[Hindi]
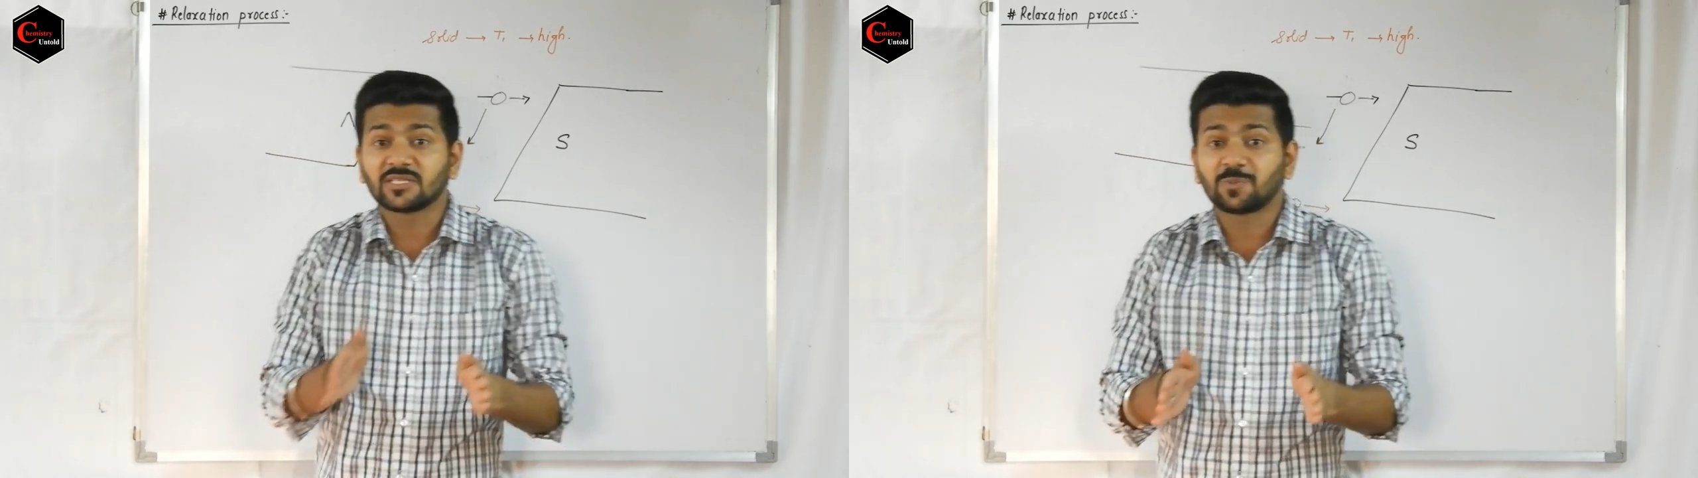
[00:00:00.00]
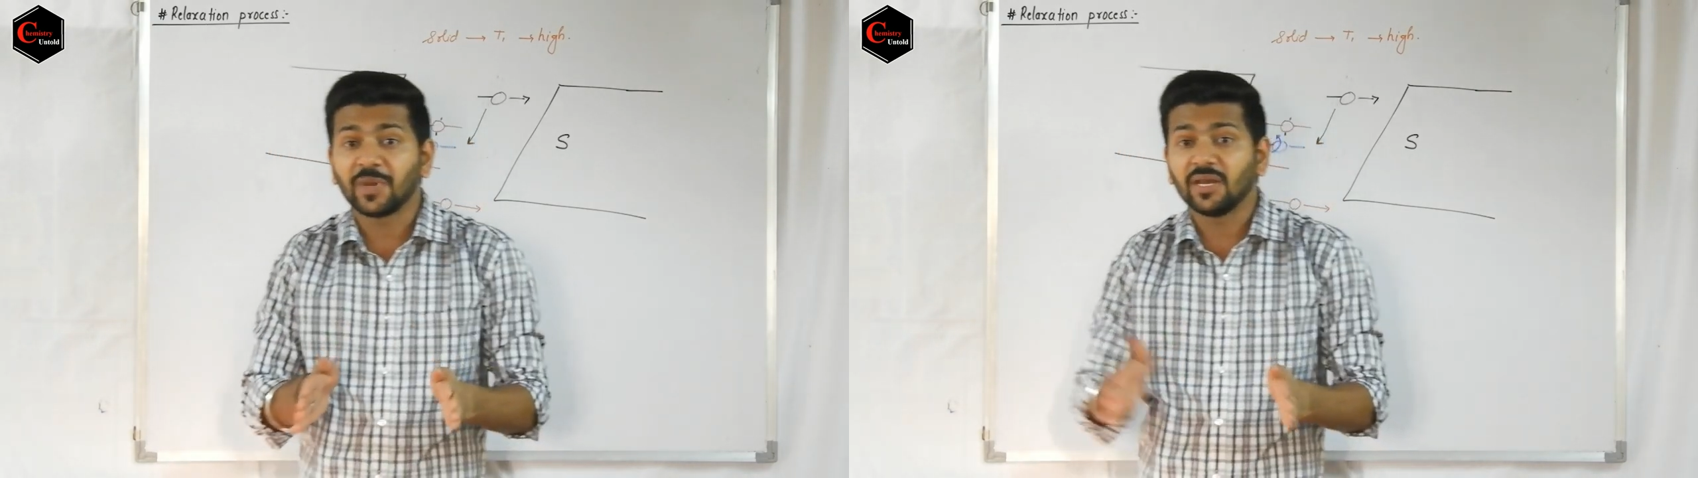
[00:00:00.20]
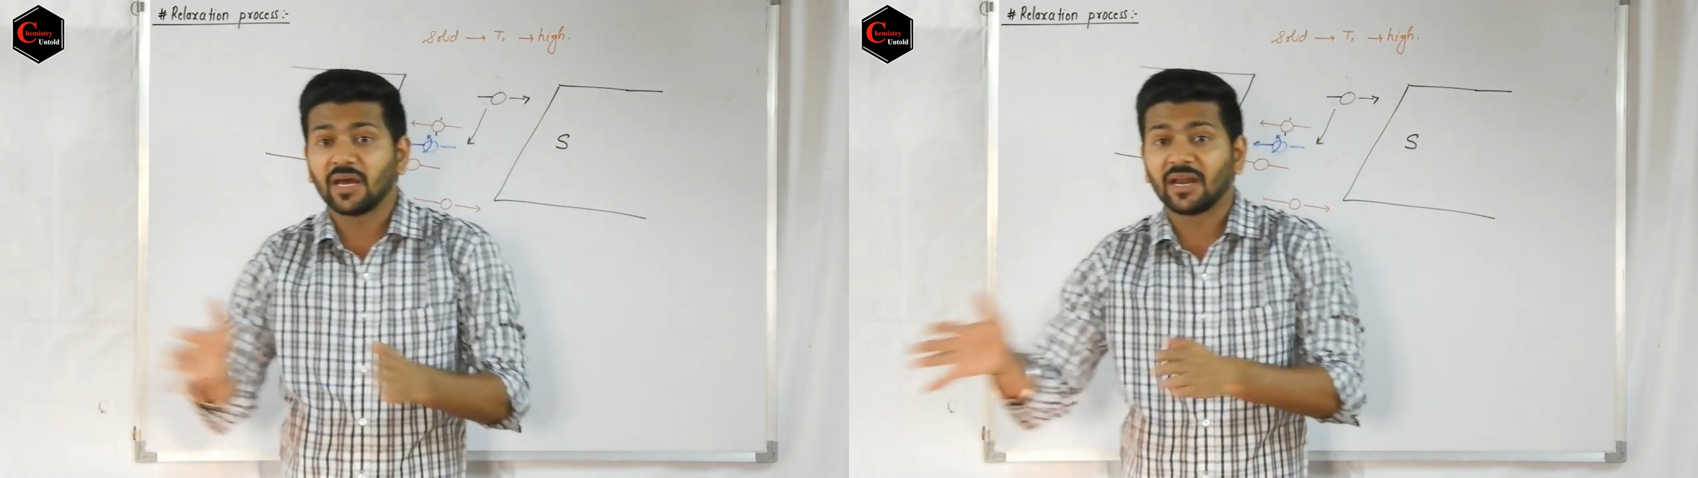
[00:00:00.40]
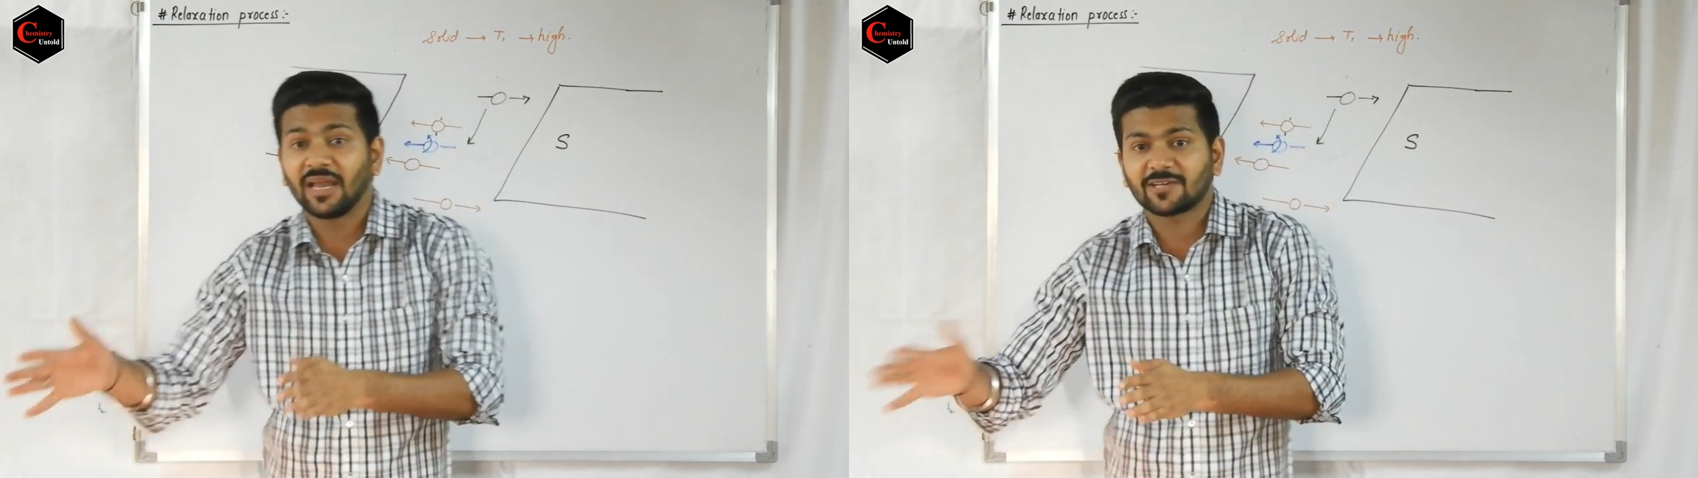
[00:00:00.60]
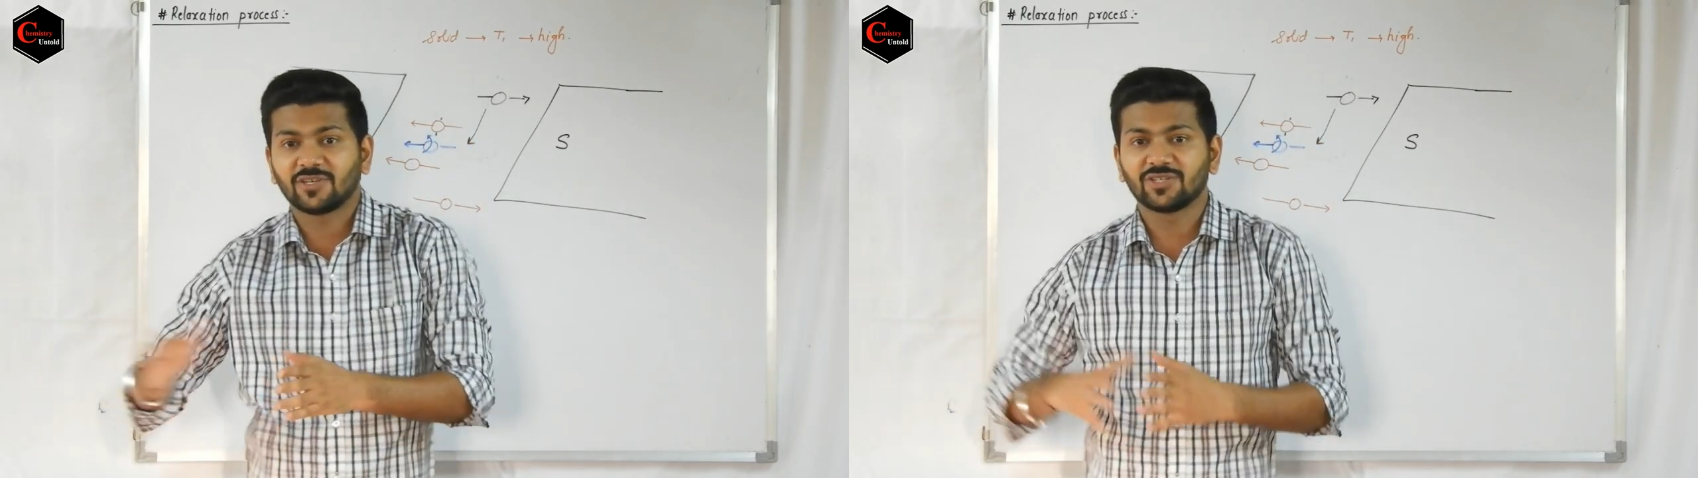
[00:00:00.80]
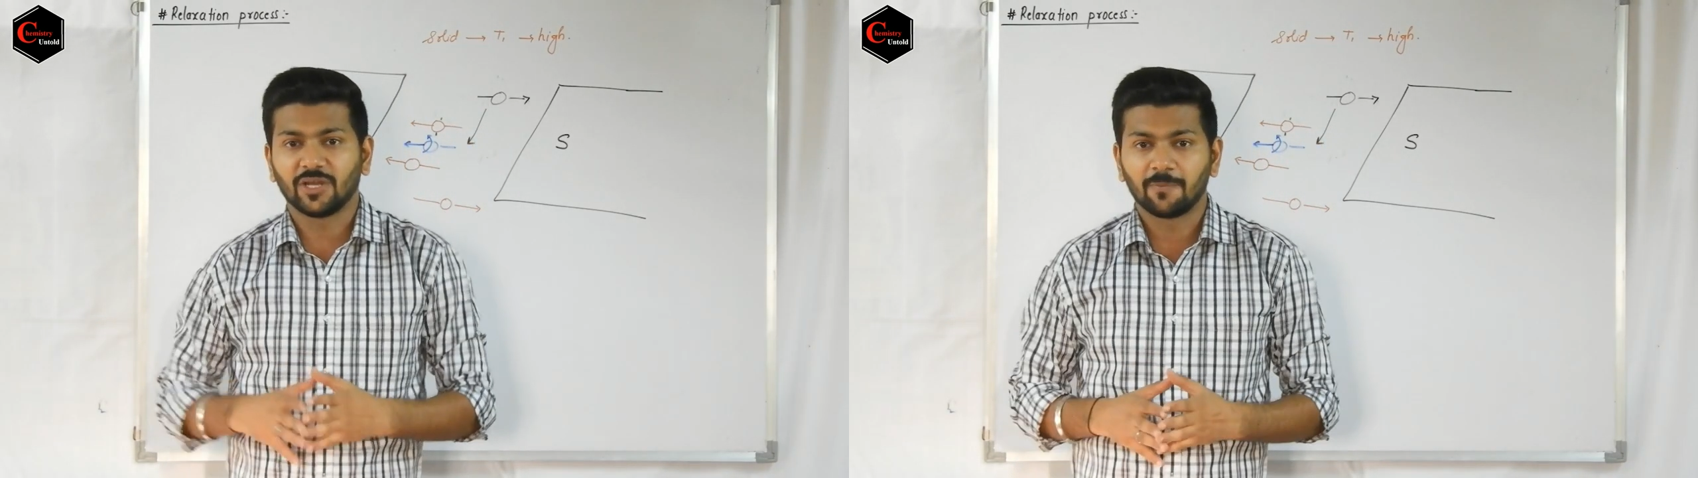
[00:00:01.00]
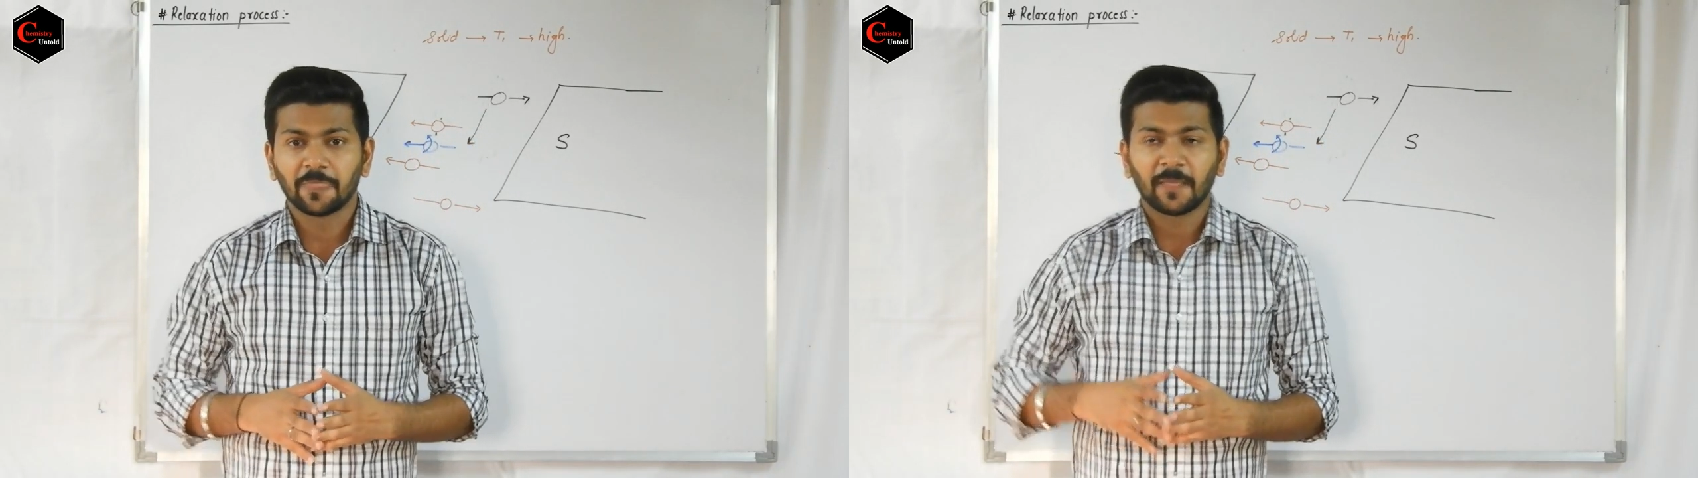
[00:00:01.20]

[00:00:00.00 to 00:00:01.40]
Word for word: स्पिन रिलैक्सेशन